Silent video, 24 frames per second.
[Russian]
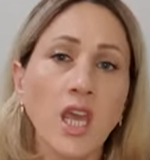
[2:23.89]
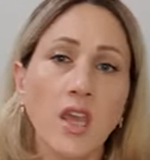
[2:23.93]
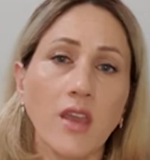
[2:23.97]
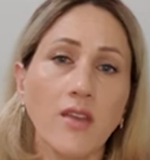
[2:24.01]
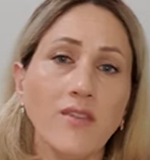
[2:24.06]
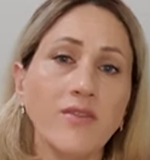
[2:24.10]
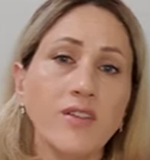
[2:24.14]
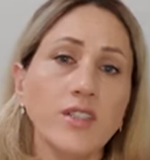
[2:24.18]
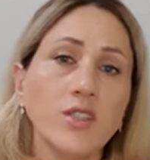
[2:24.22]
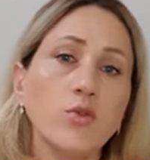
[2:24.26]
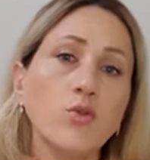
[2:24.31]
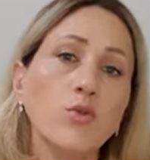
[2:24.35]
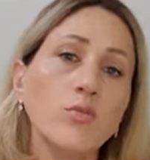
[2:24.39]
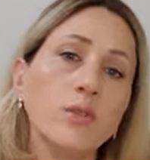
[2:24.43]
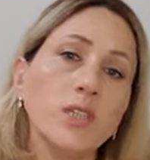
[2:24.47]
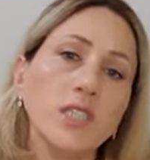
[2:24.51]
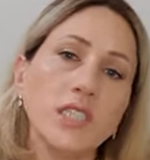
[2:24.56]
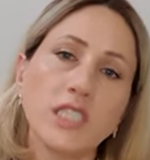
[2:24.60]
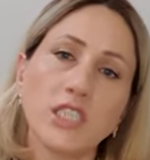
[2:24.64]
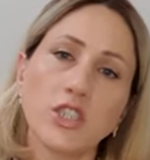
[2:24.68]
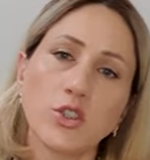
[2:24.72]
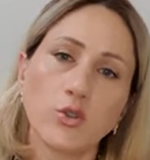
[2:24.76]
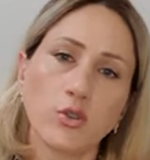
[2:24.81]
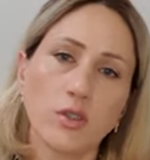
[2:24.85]
и вы
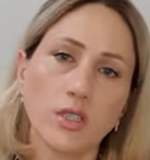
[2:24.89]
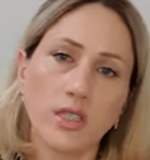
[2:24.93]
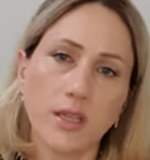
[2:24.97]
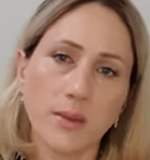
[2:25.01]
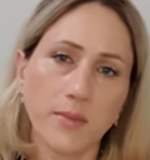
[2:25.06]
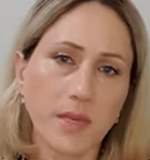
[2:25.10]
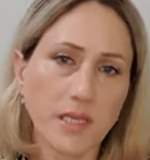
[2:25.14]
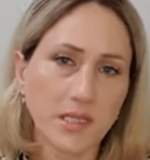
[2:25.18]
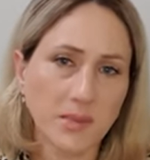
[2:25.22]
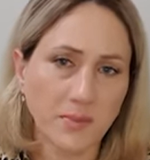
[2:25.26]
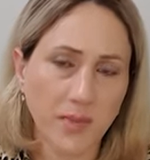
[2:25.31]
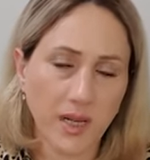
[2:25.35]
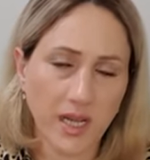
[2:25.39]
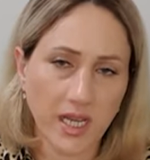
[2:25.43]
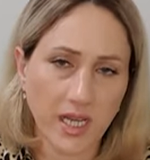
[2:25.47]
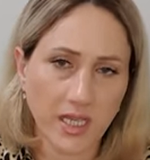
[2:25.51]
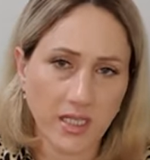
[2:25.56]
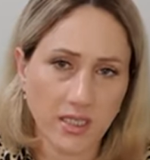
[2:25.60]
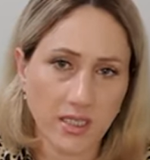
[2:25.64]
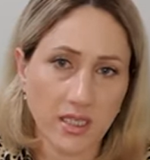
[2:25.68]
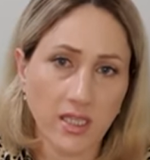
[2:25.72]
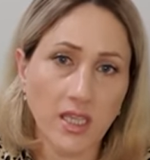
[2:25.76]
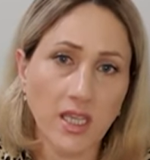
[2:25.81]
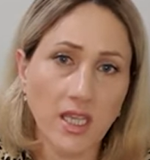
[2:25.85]
думаете, что это
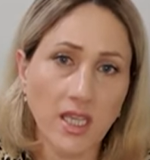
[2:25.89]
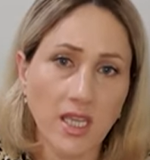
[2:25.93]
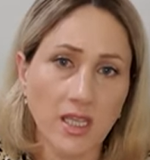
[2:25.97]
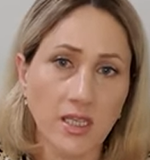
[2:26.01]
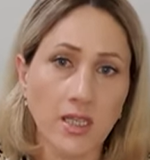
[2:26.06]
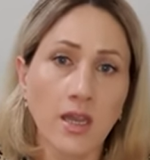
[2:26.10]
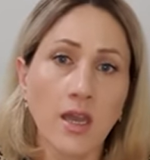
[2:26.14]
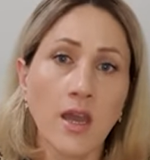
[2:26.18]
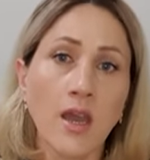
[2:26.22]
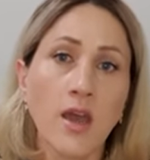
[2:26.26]
бесполезно. Нет.